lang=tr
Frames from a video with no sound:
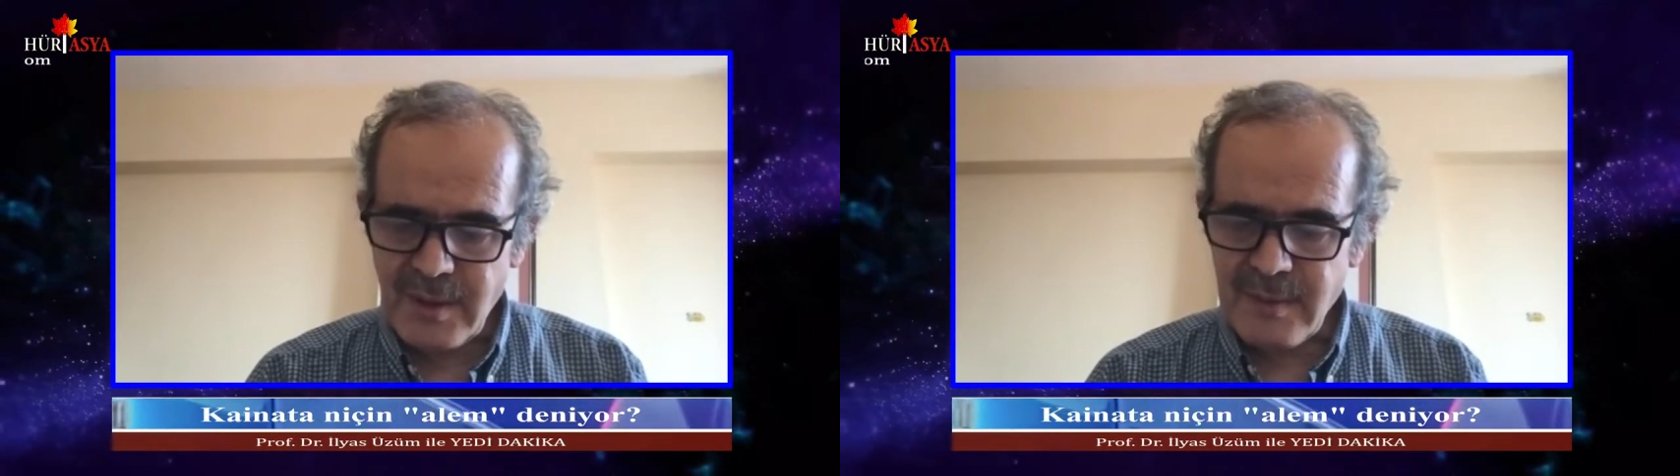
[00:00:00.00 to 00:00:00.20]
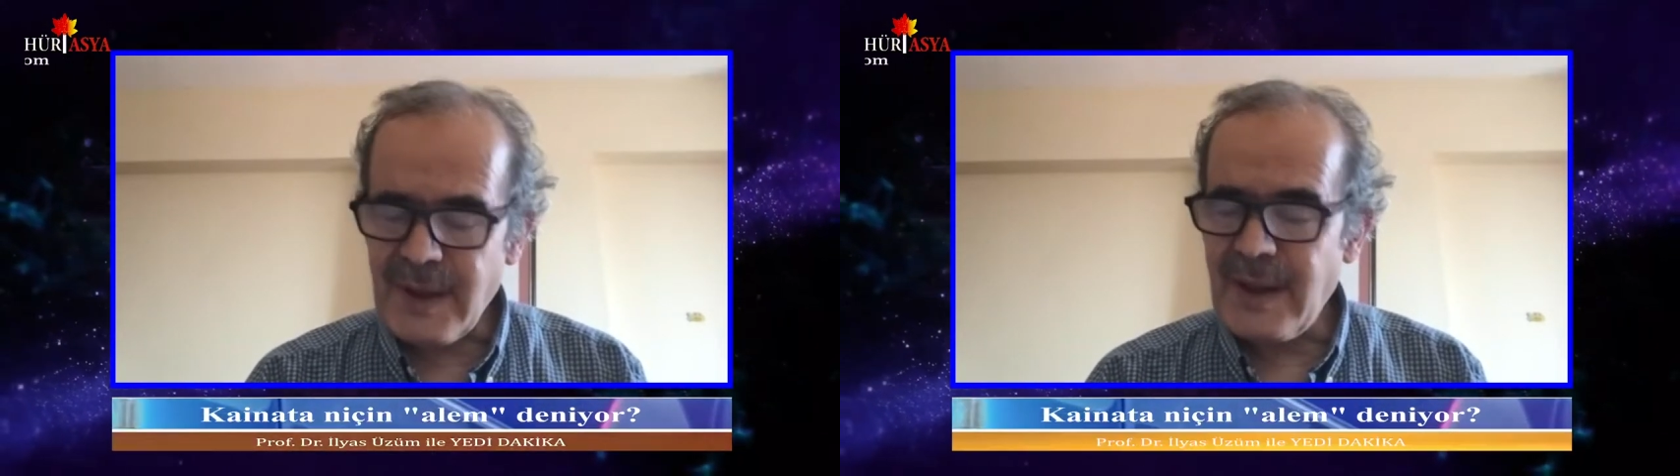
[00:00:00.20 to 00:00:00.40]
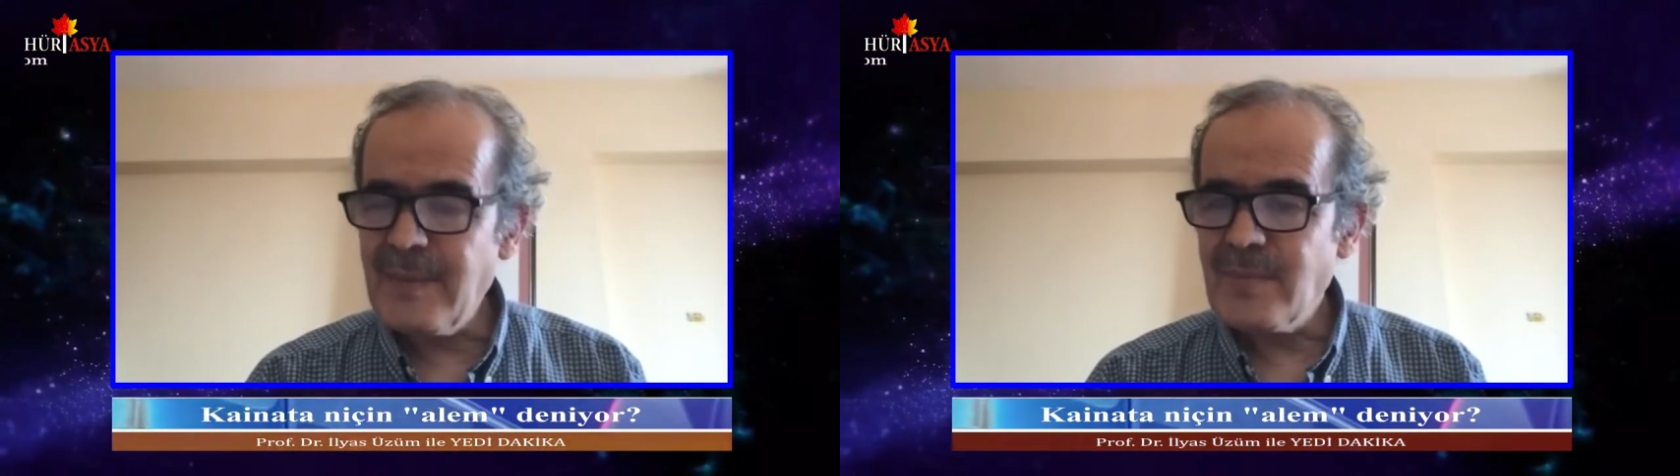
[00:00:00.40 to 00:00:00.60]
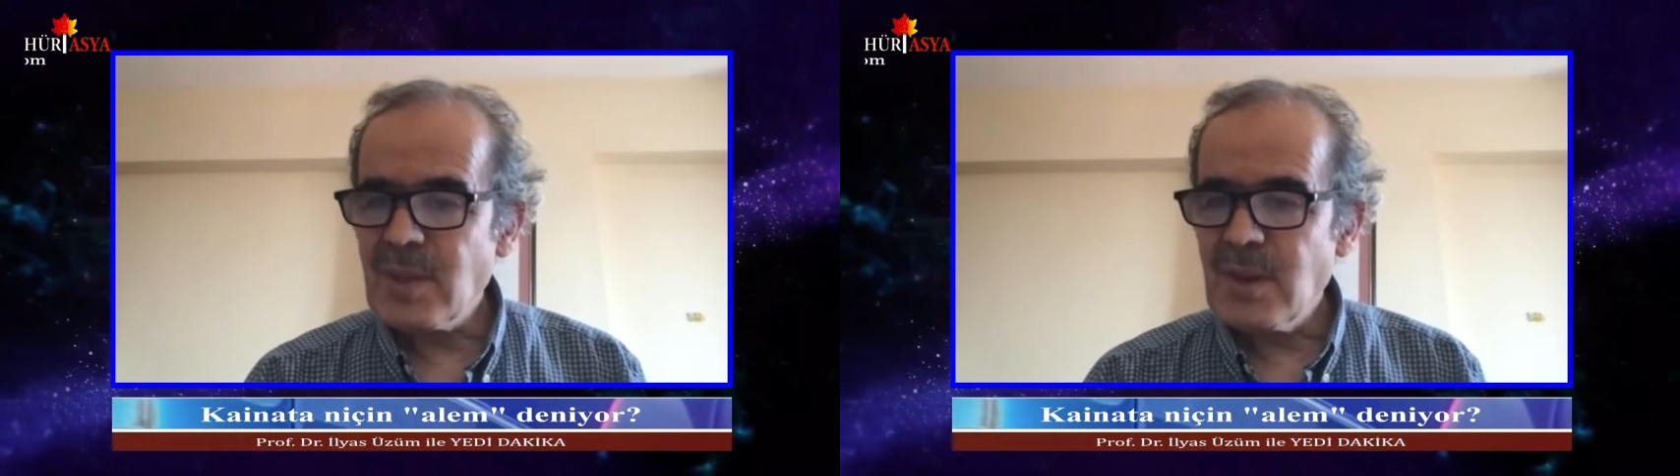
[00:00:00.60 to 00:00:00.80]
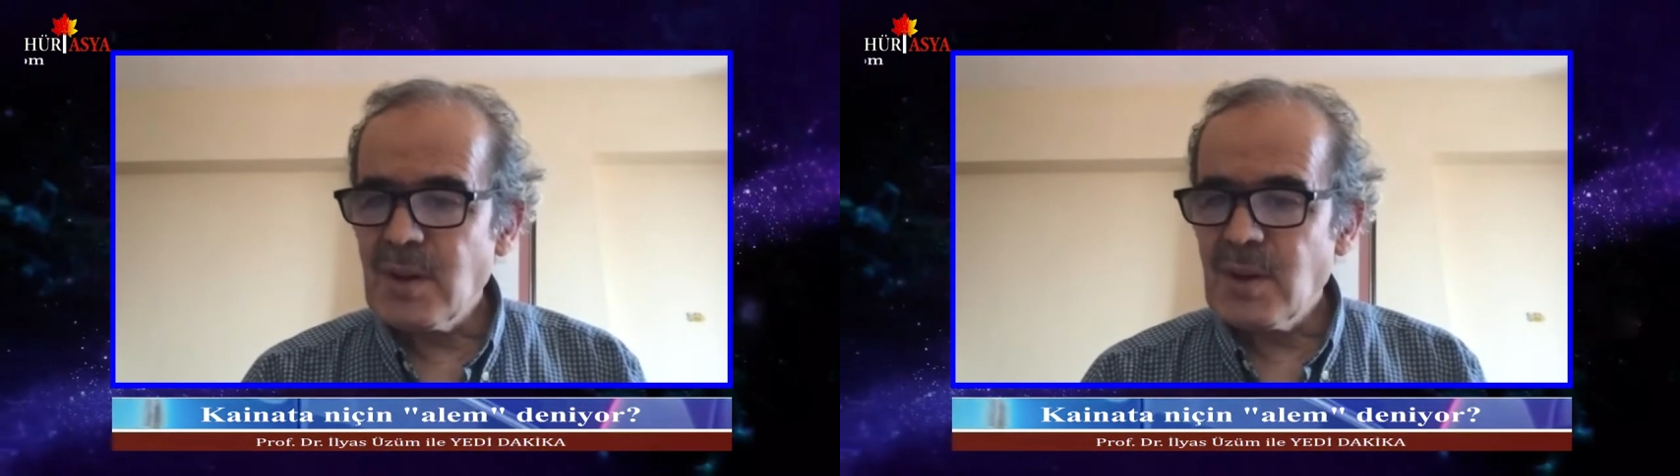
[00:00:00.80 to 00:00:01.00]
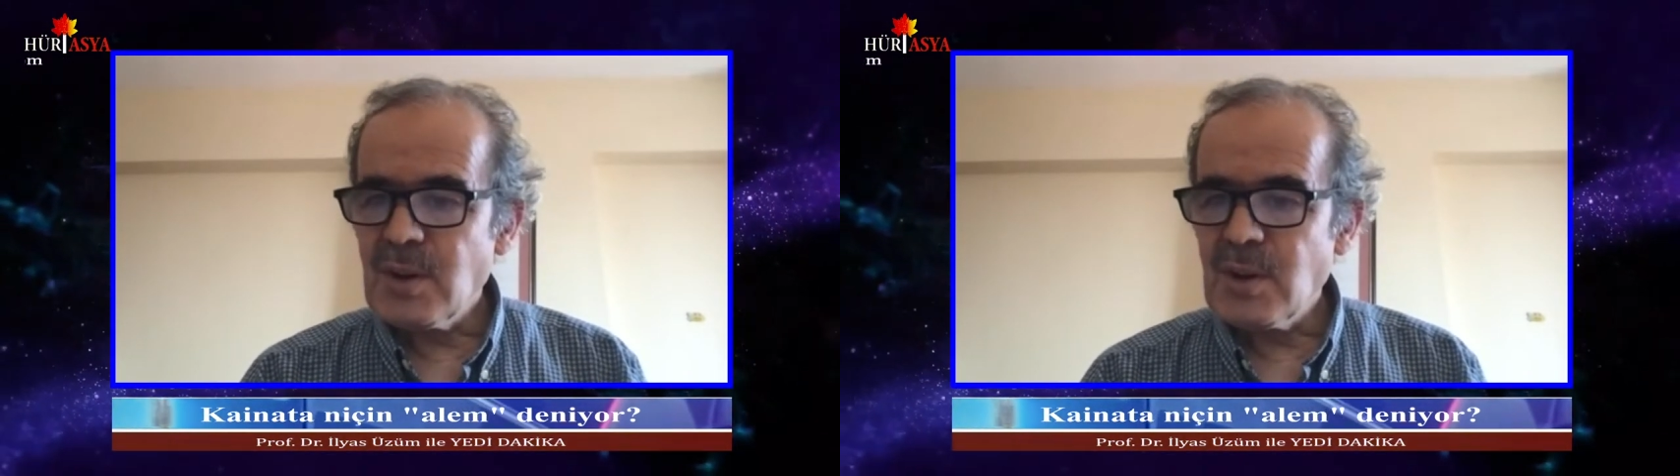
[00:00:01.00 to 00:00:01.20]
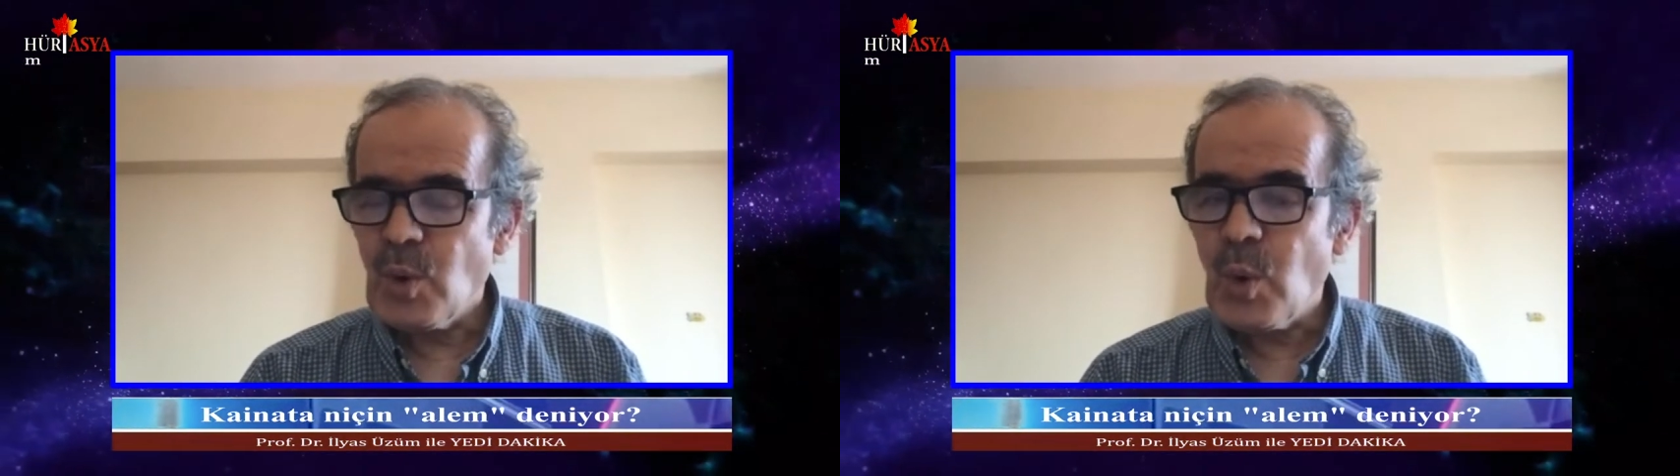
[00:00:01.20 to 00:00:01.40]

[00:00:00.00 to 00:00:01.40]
ve e,